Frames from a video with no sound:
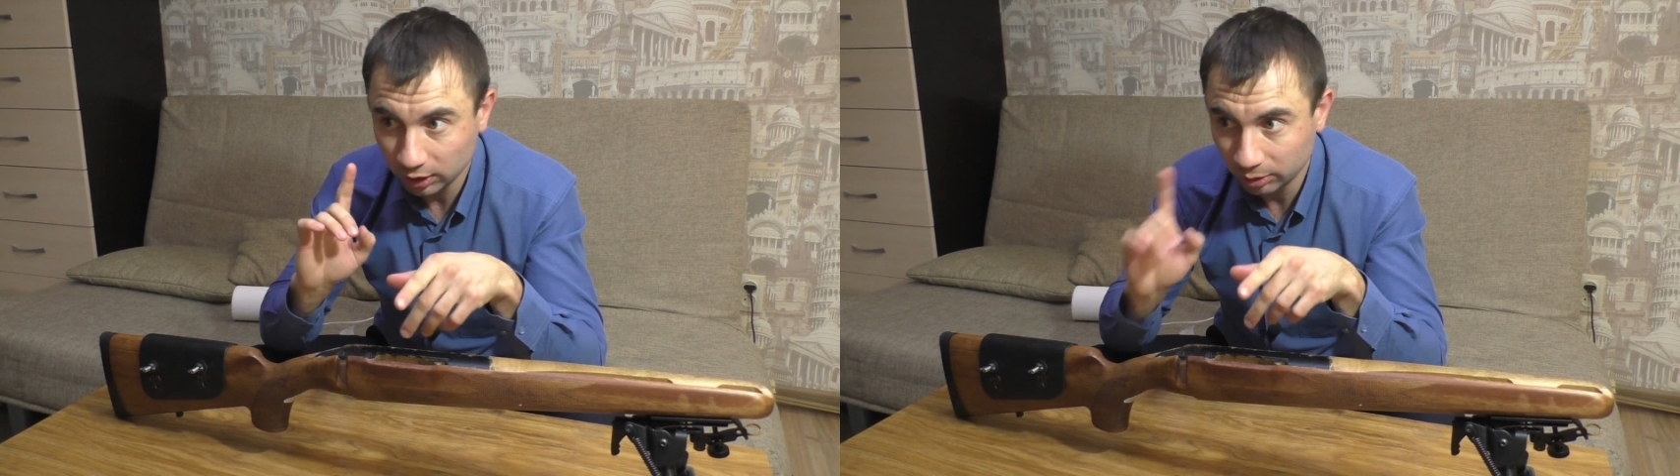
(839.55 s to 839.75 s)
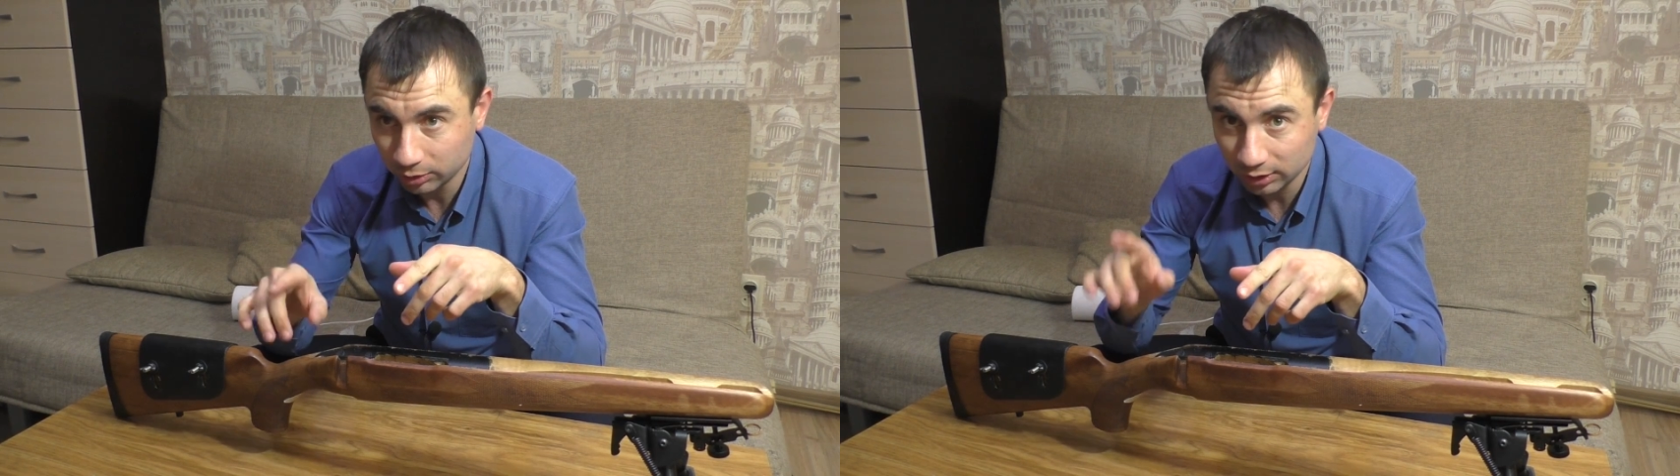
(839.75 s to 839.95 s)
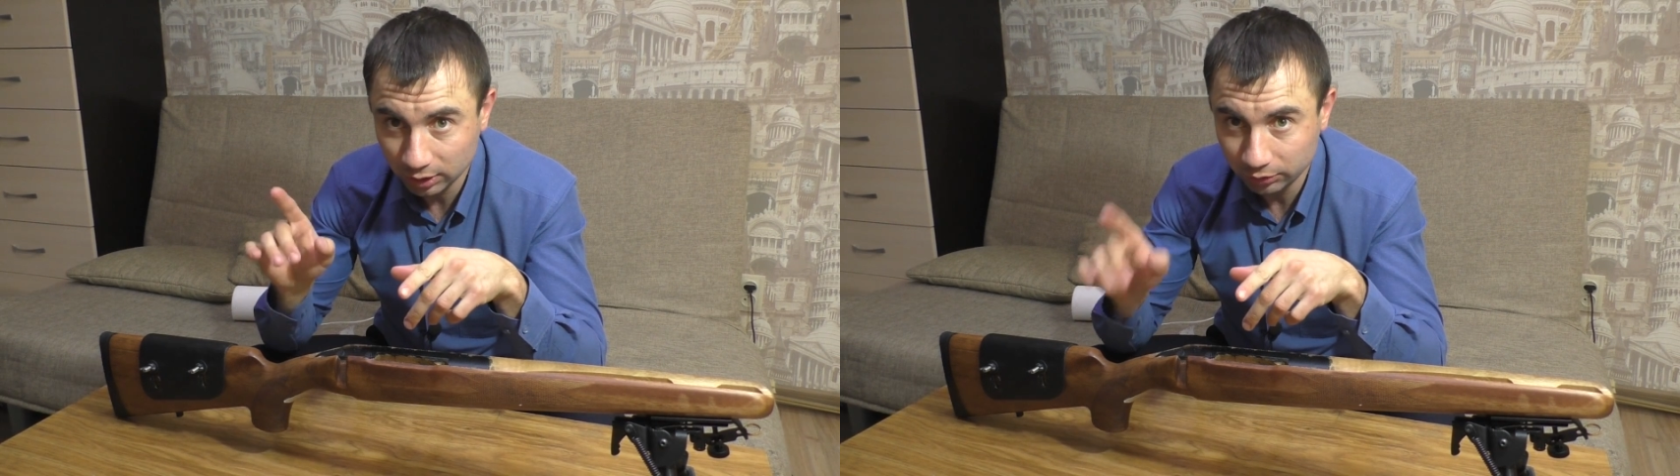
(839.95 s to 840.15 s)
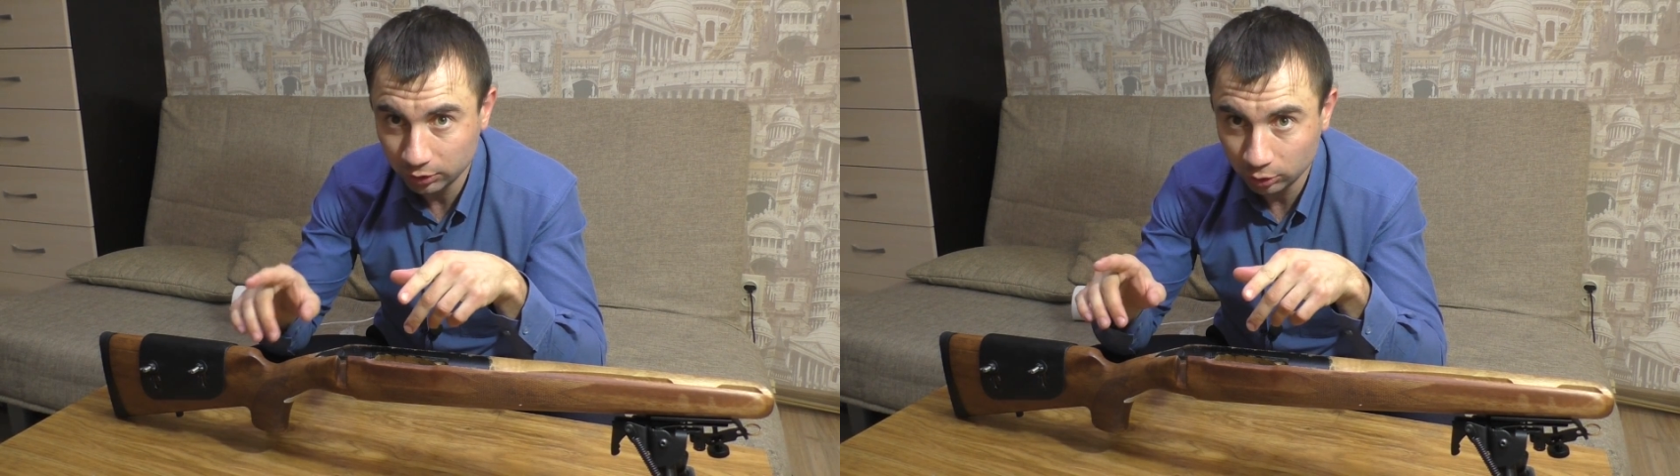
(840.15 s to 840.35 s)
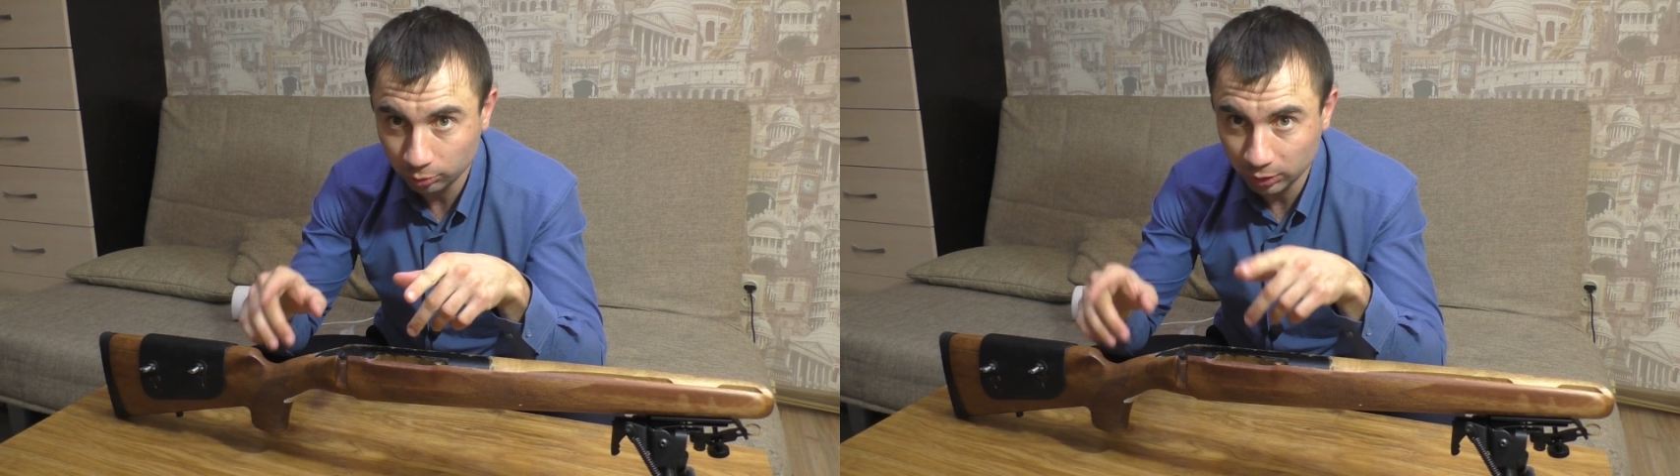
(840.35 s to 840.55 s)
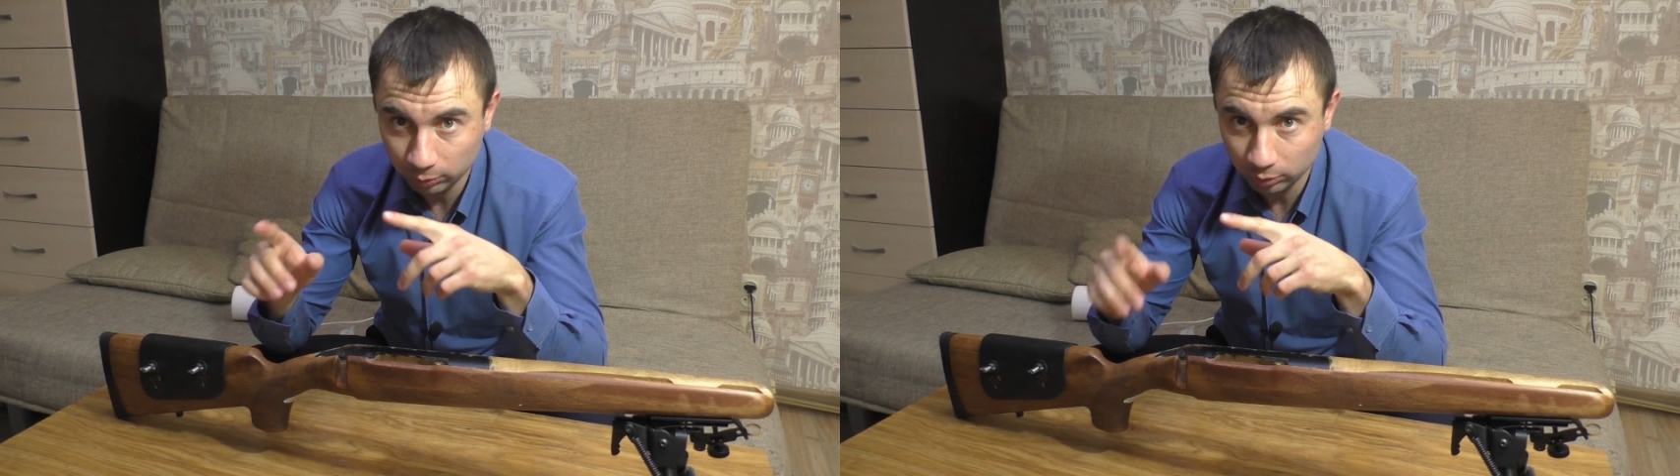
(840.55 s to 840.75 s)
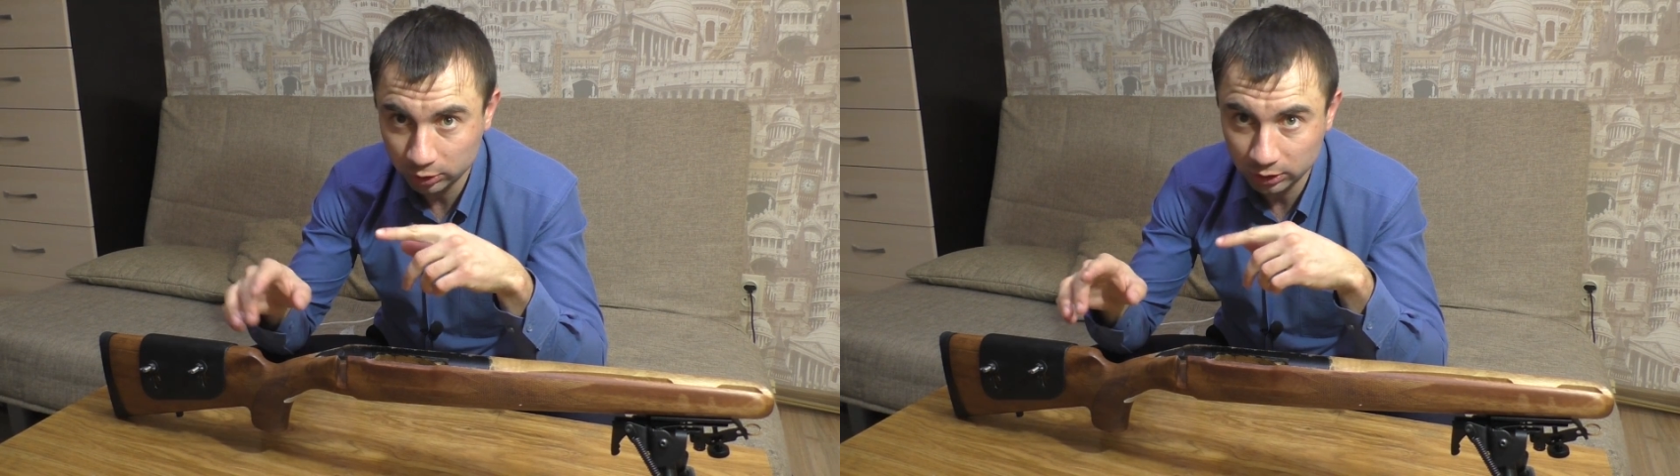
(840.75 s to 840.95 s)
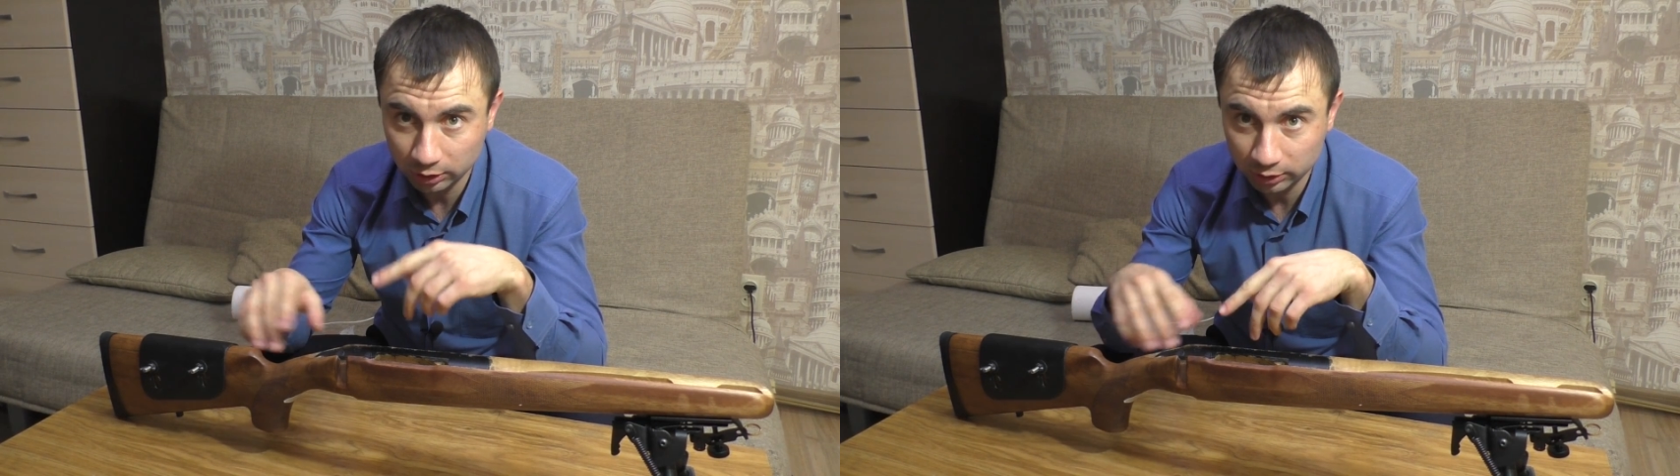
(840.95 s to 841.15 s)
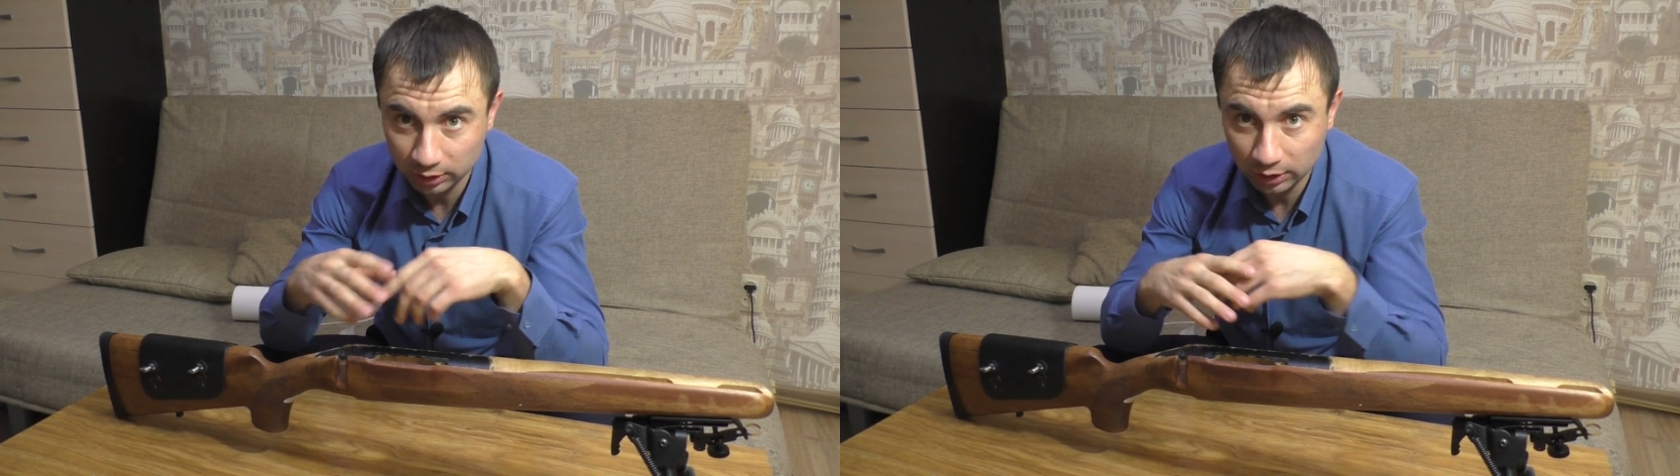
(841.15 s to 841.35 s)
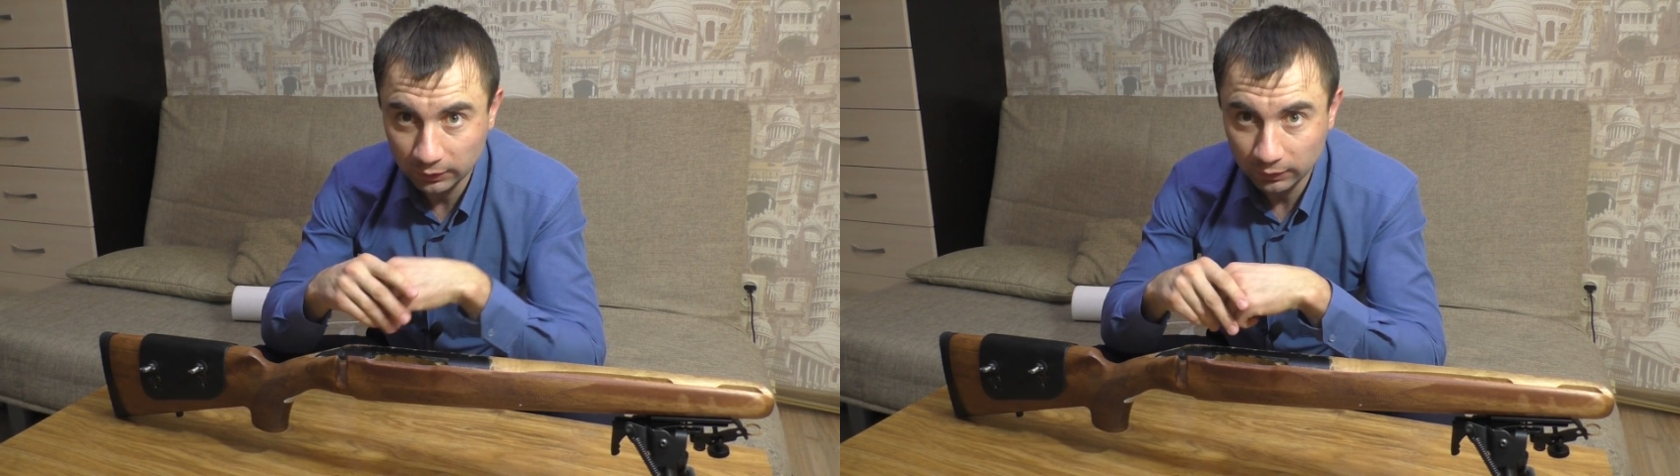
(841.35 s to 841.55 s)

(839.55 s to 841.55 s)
именно на видео у меня получалось